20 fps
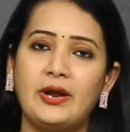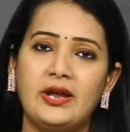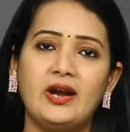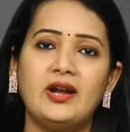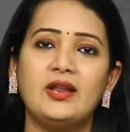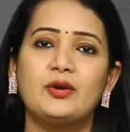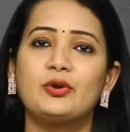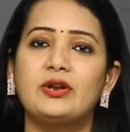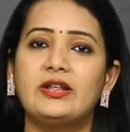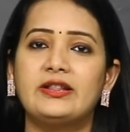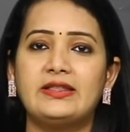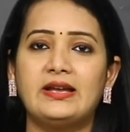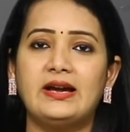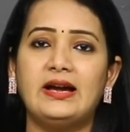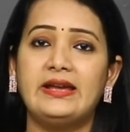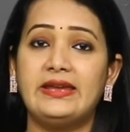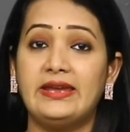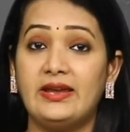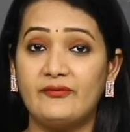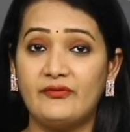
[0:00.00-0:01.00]
ప్రయాణికులంతా
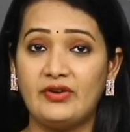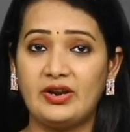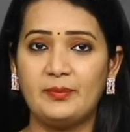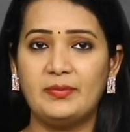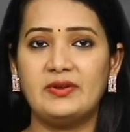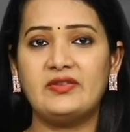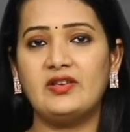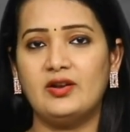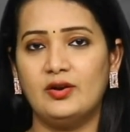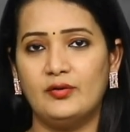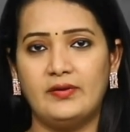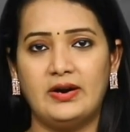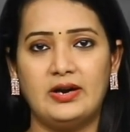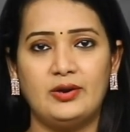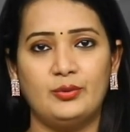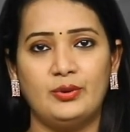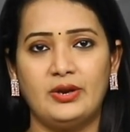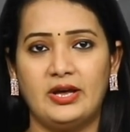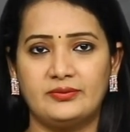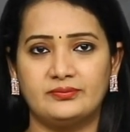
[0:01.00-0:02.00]
ఎవరి బిజీలో
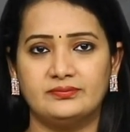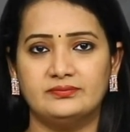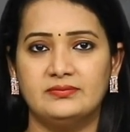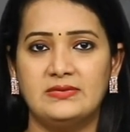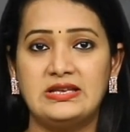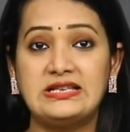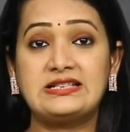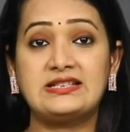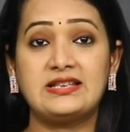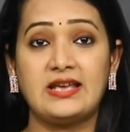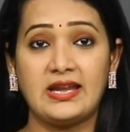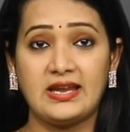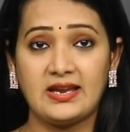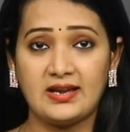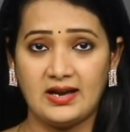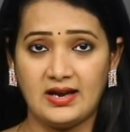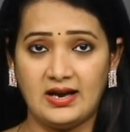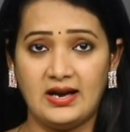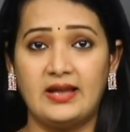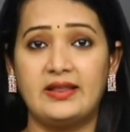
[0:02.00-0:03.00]
వాళ్ళున్నారు
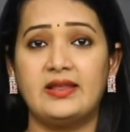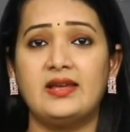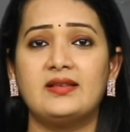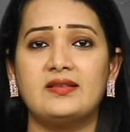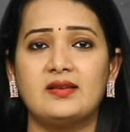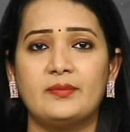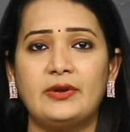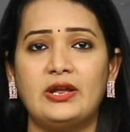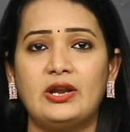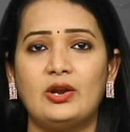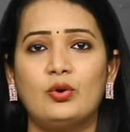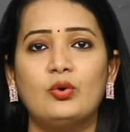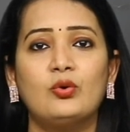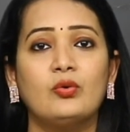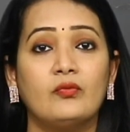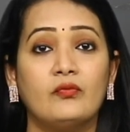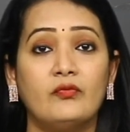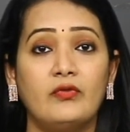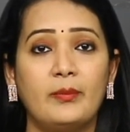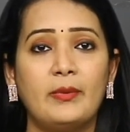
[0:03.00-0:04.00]
సరిగ్గా అదే సమయంలో
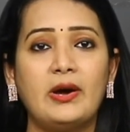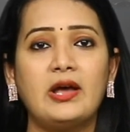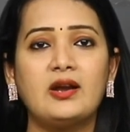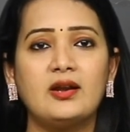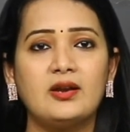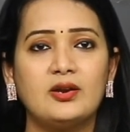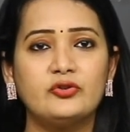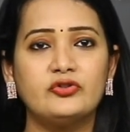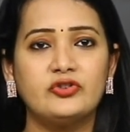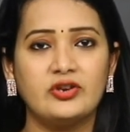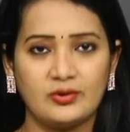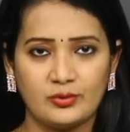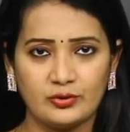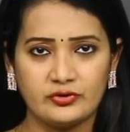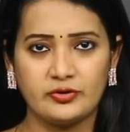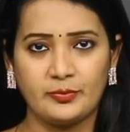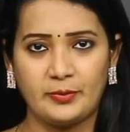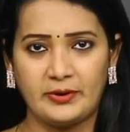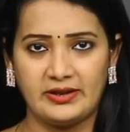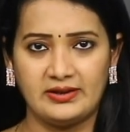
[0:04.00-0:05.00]
విమానంలో
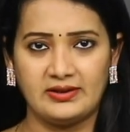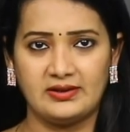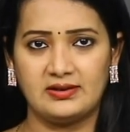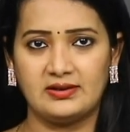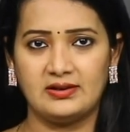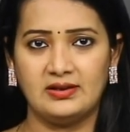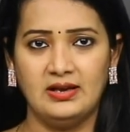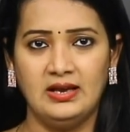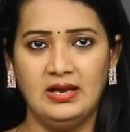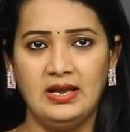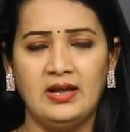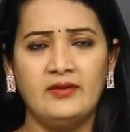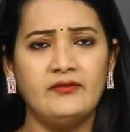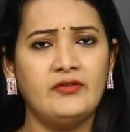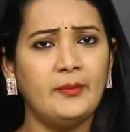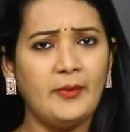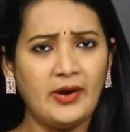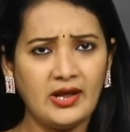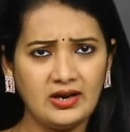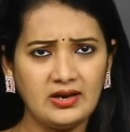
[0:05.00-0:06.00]
చిక్కుచ్చు పడింది
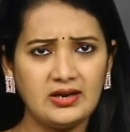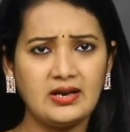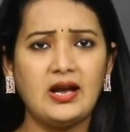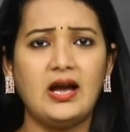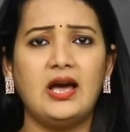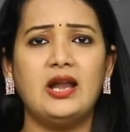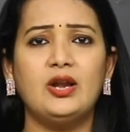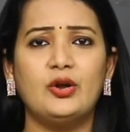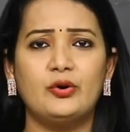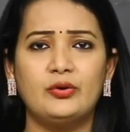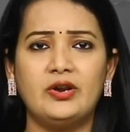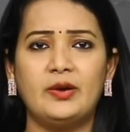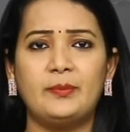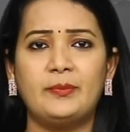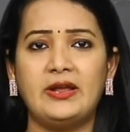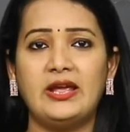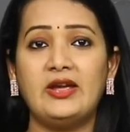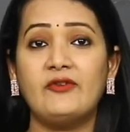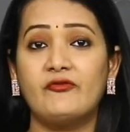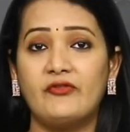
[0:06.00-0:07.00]
విమానం గాల్లో
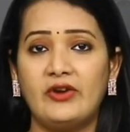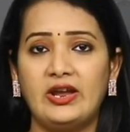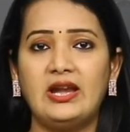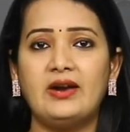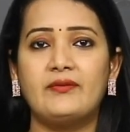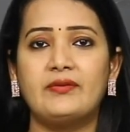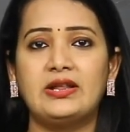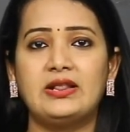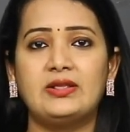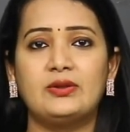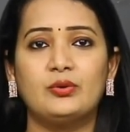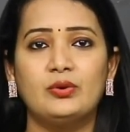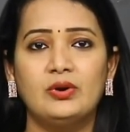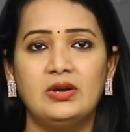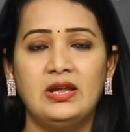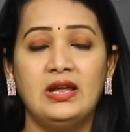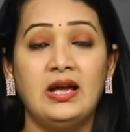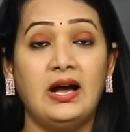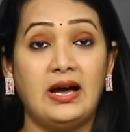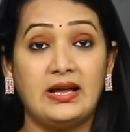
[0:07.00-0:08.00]
ఉన్నప్పుడే ఫెయిల్ అవ్వడంతో
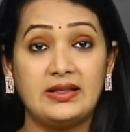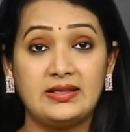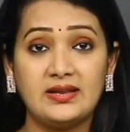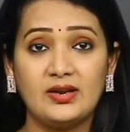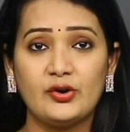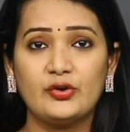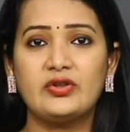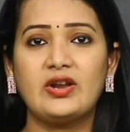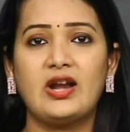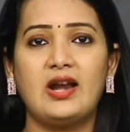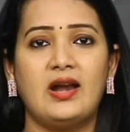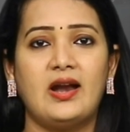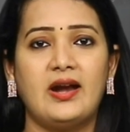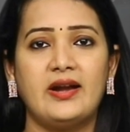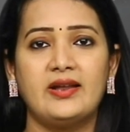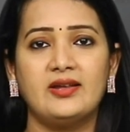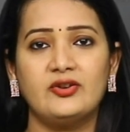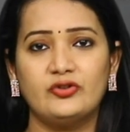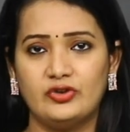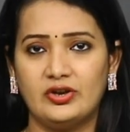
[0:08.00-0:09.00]
అత్యవసర
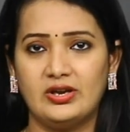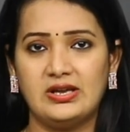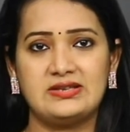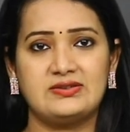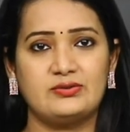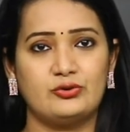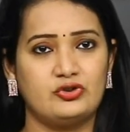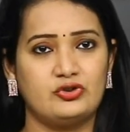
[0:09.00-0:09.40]
ల్యాండింగ్ చేయాల్సి